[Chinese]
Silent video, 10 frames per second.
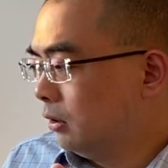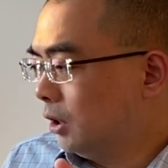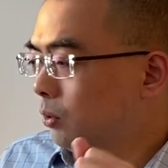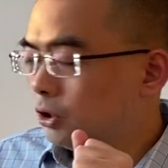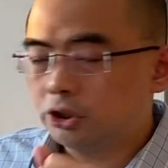
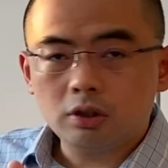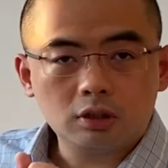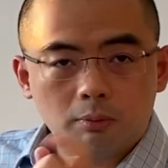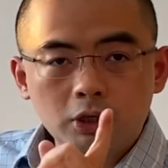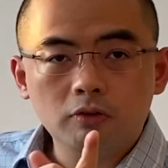然后我试了
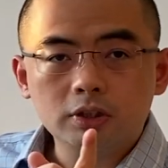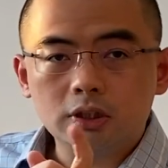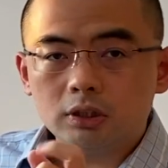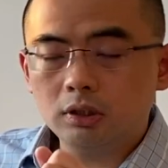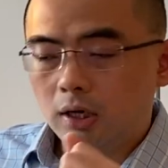呢，没有问
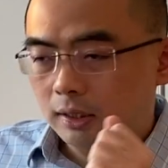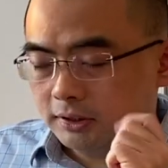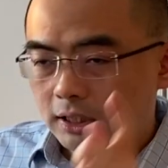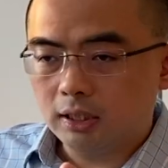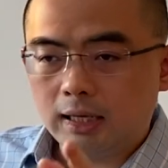题啊。
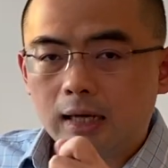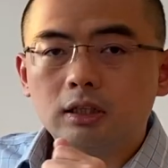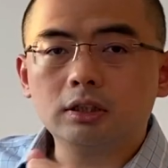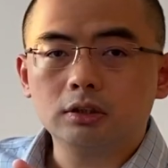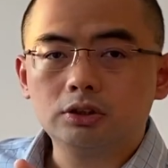谢谢他
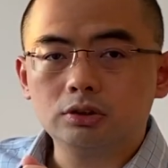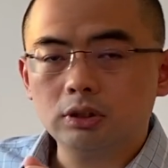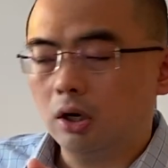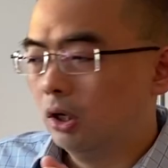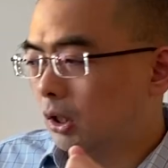的这个指
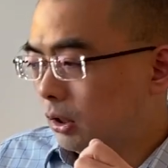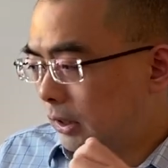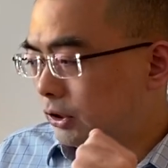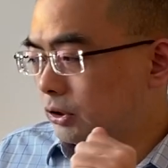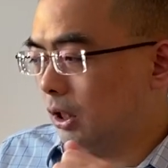教。
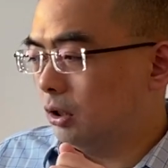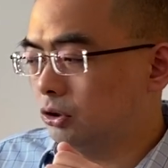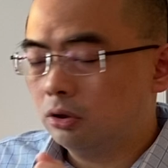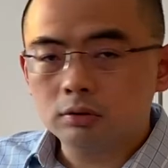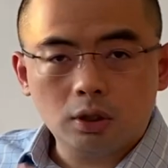他指教了
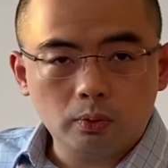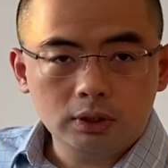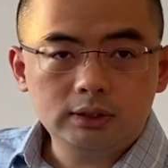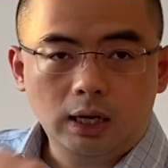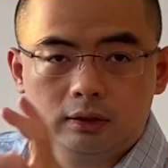之后呢，我
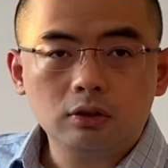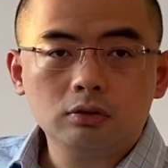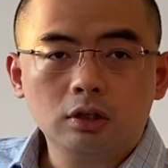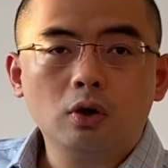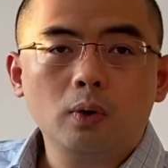一想，那就
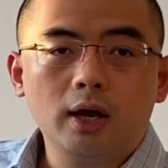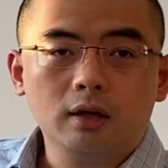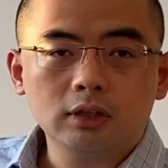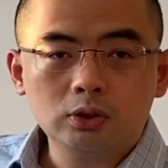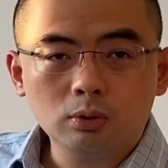那就坏
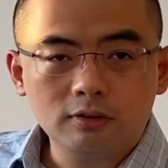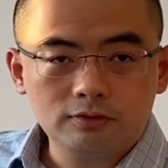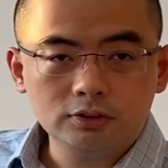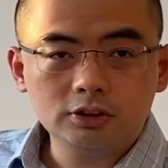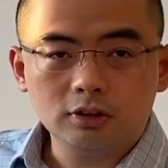了。那如果
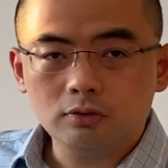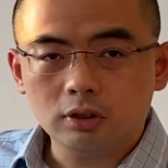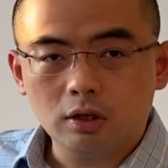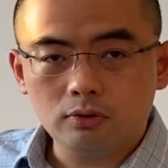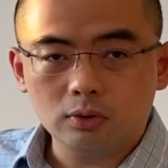服饰能做
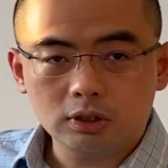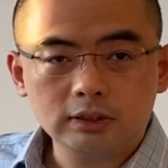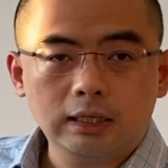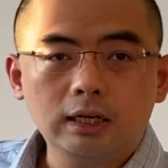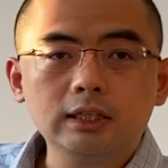到，索尼和
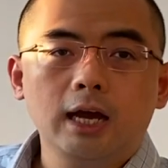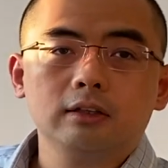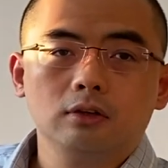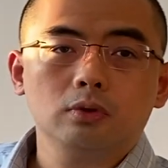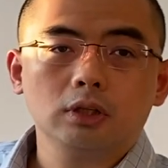佳能应该
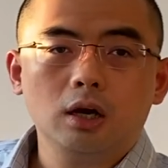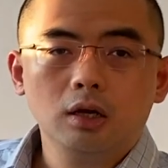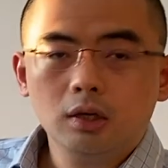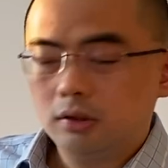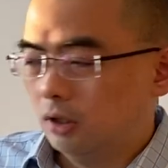也能做到。
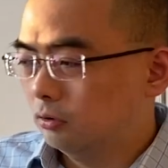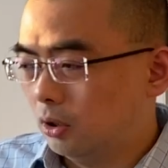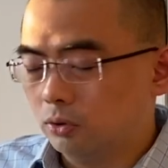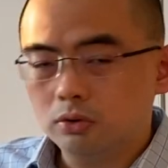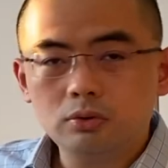然后
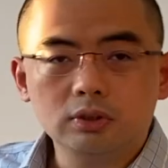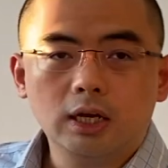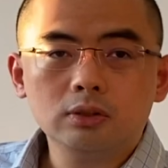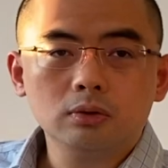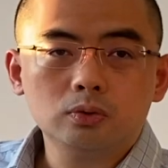呢，我就去
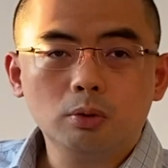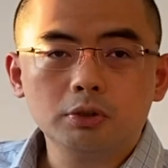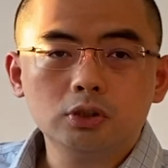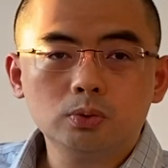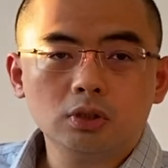研究了说
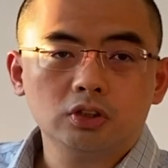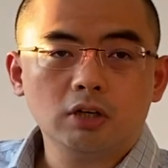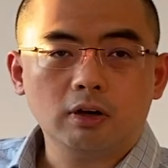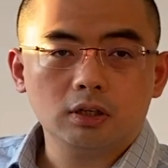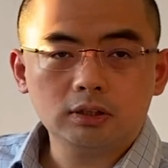明书，要
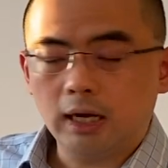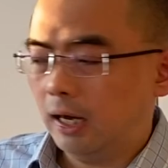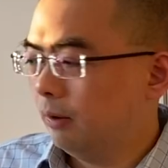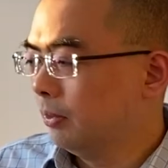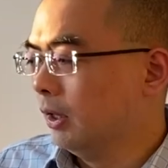上网要
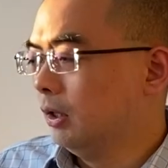查。